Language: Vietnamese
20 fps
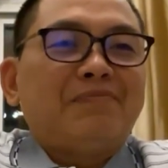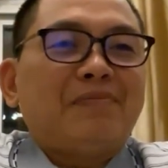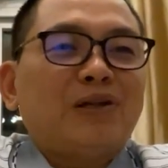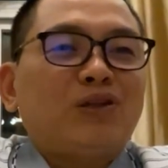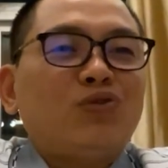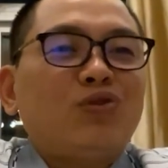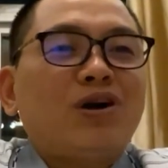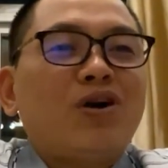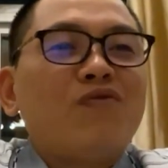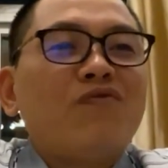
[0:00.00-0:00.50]
mà
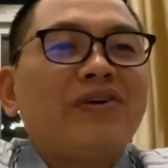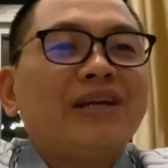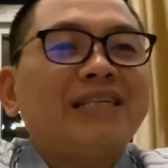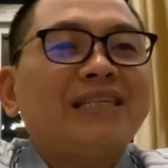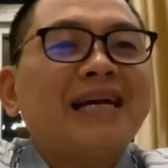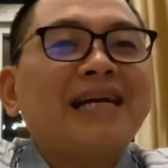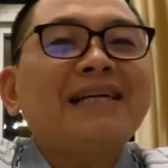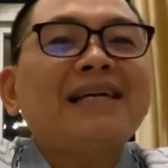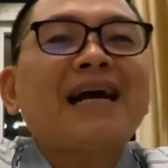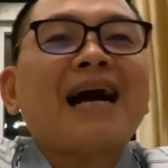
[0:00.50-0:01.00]
tôi không phải
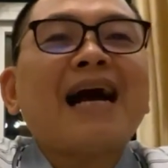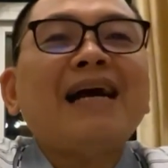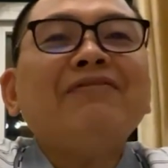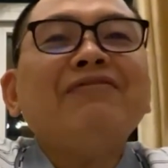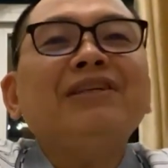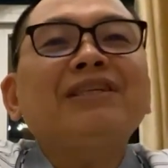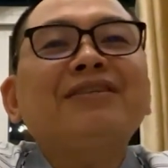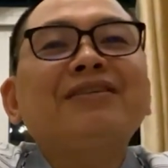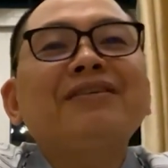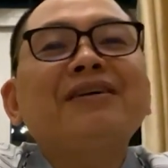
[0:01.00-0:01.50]
tranh cãi
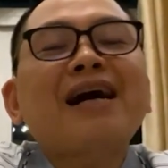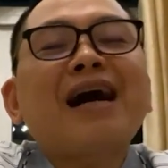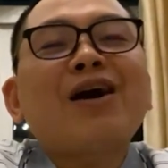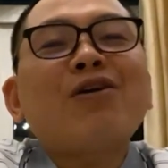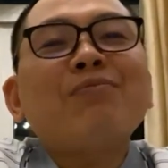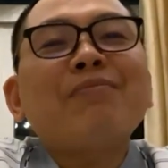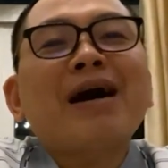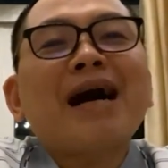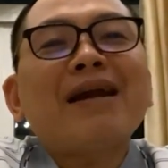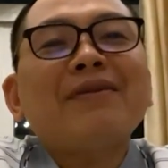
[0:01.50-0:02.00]
về sự
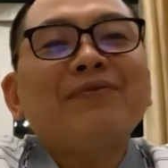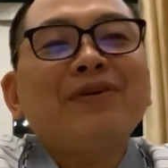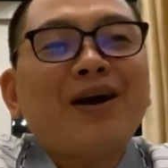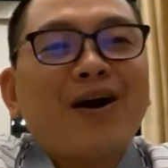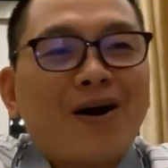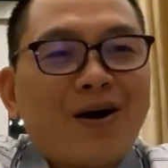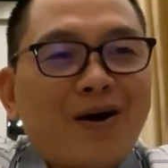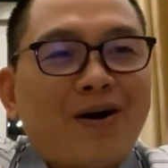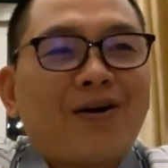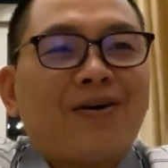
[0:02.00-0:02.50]
ngạo mạn với
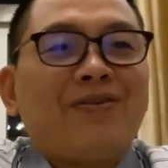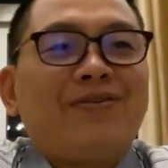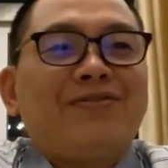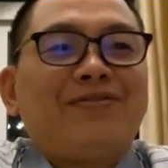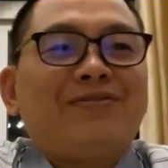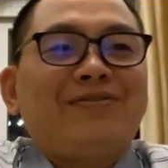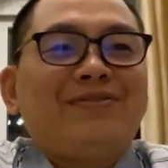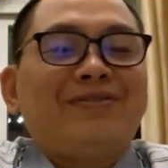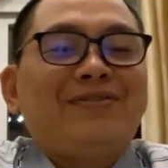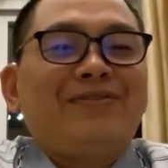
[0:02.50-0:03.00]
họ
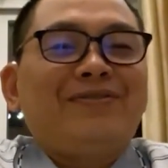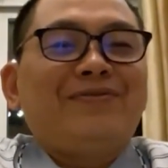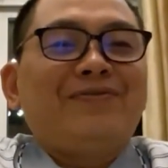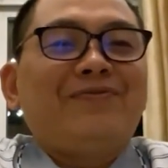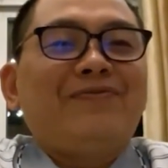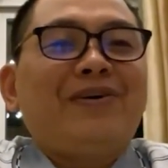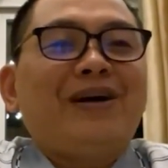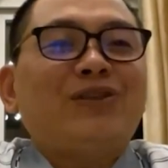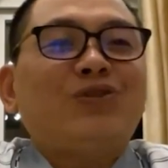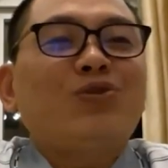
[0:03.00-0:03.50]

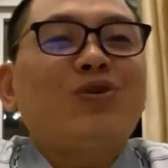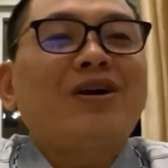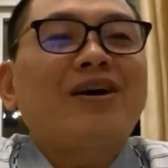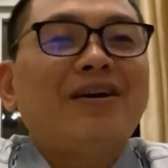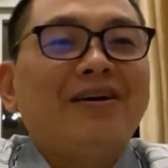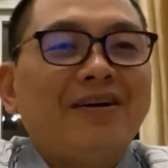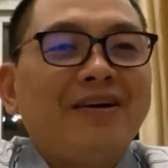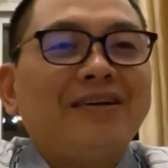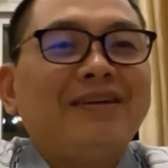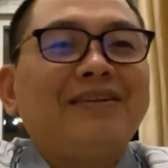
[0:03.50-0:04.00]
và tôi
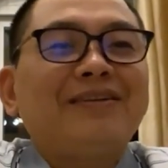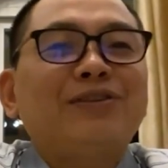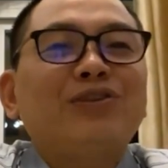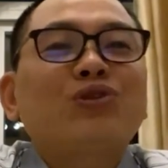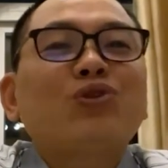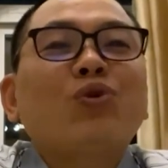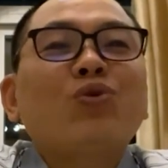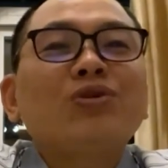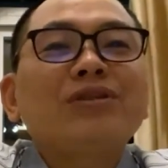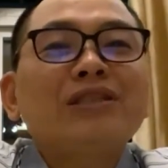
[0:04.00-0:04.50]
cười
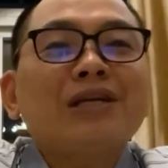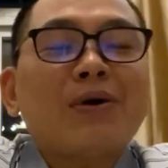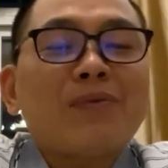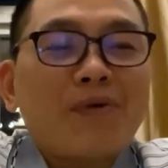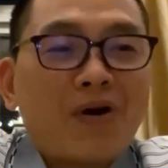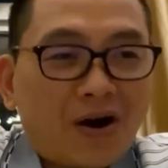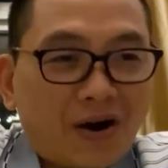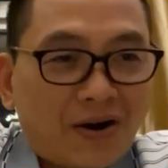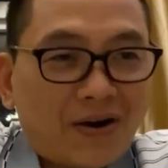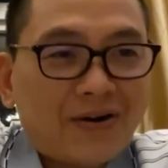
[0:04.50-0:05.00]
tôn trọng
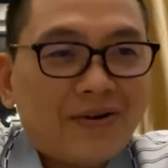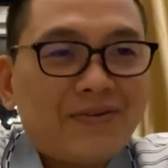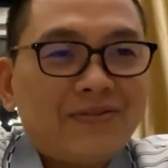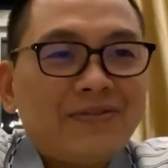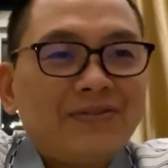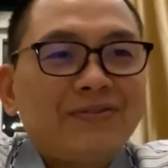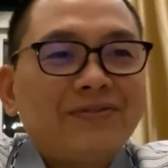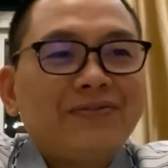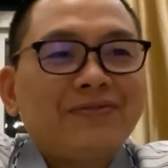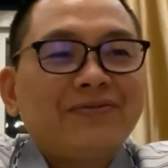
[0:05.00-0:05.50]
họ
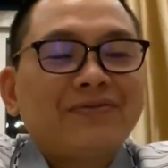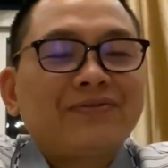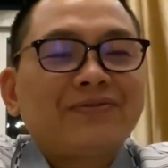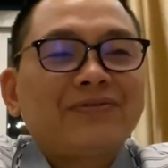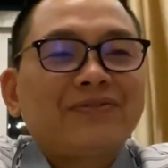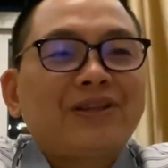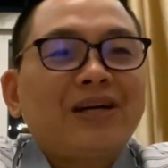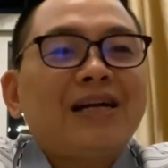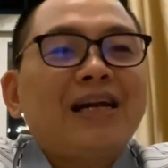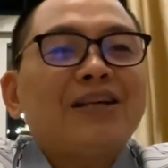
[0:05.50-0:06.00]

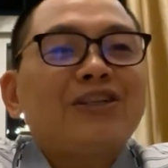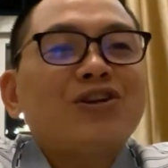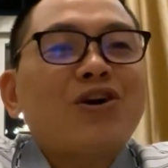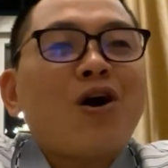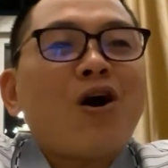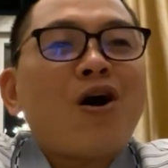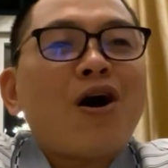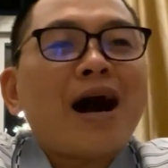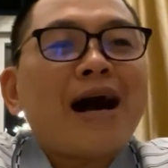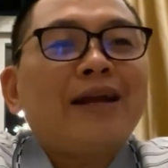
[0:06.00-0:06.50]
tức là cho
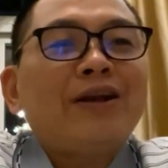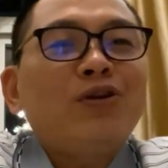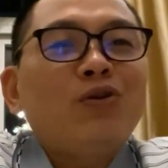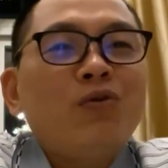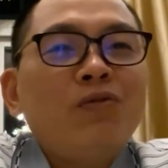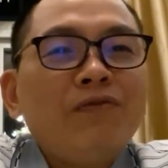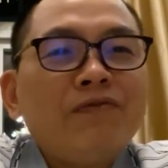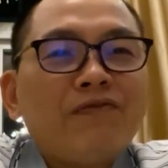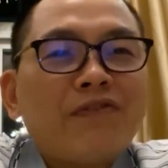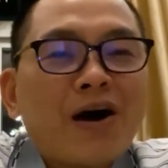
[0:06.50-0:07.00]
họ ăn
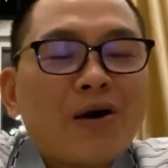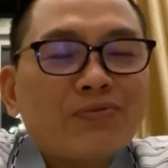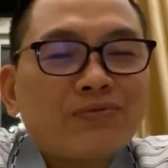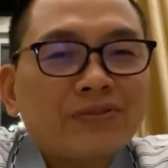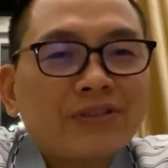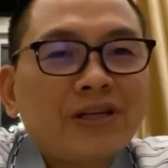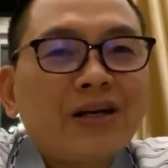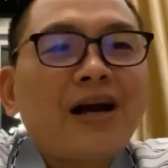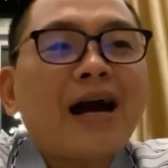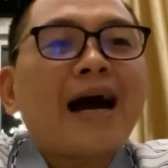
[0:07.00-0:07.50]
đúng
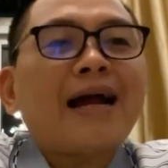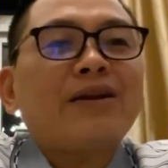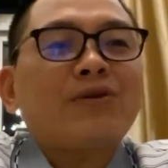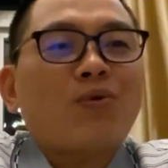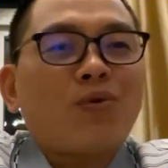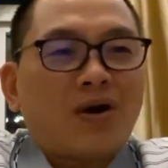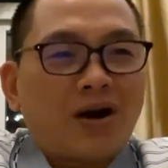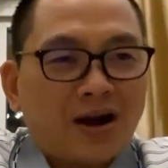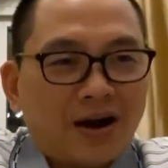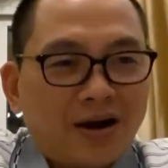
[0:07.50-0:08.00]
vòng thức ăn
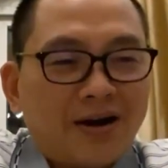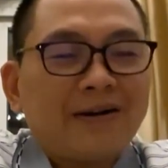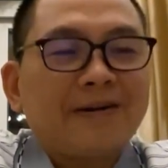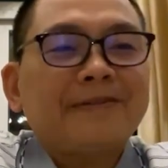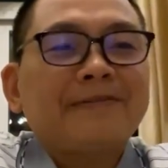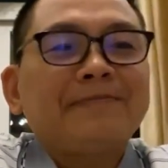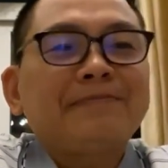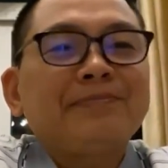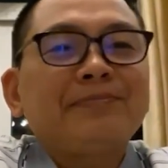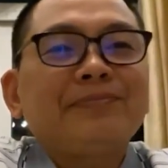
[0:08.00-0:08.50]
của họ
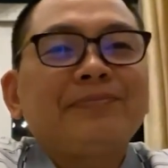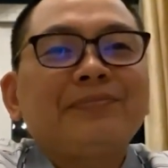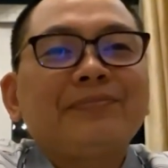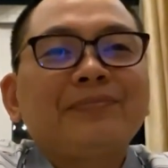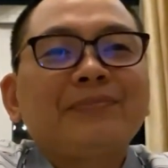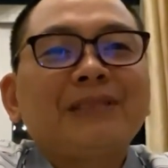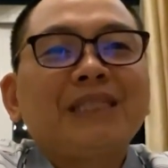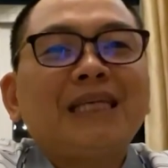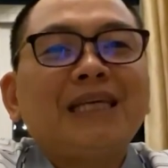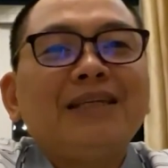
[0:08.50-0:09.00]

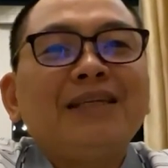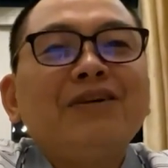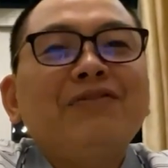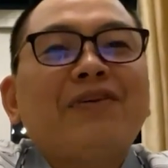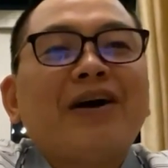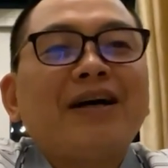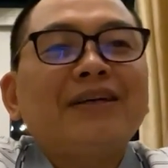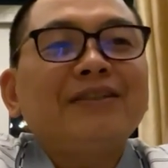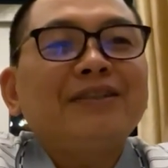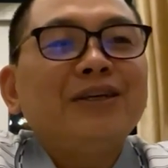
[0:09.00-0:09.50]
thì như
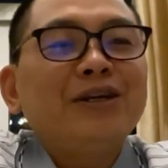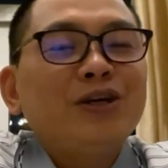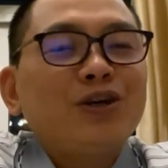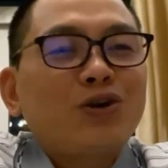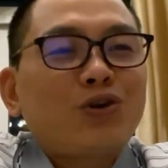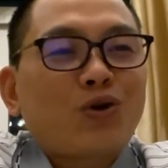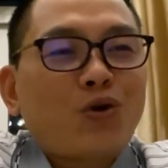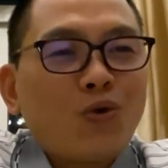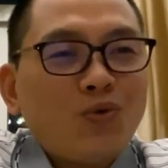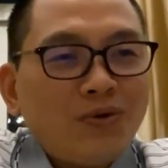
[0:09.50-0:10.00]
vậy
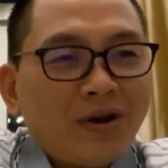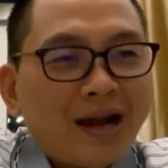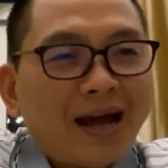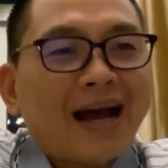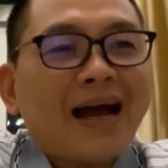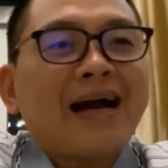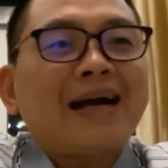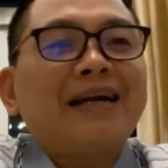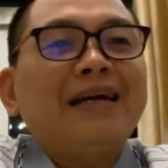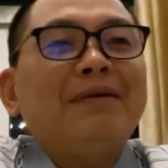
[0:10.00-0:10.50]
cũng
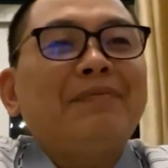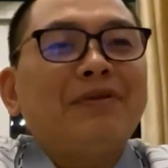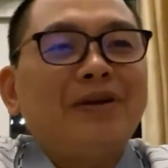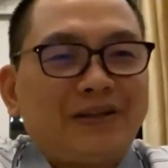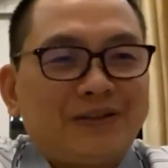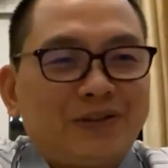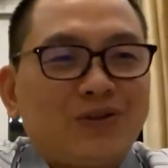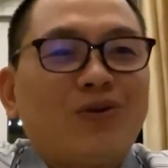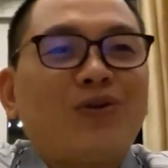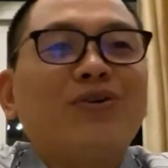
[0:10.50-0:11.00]
là nghiệp
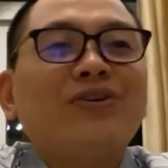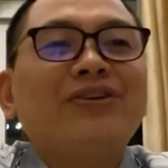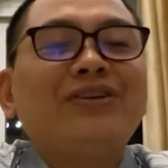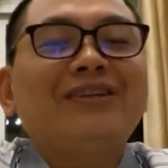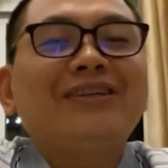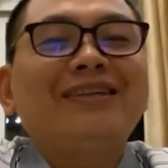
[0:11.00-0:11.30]
lực rồi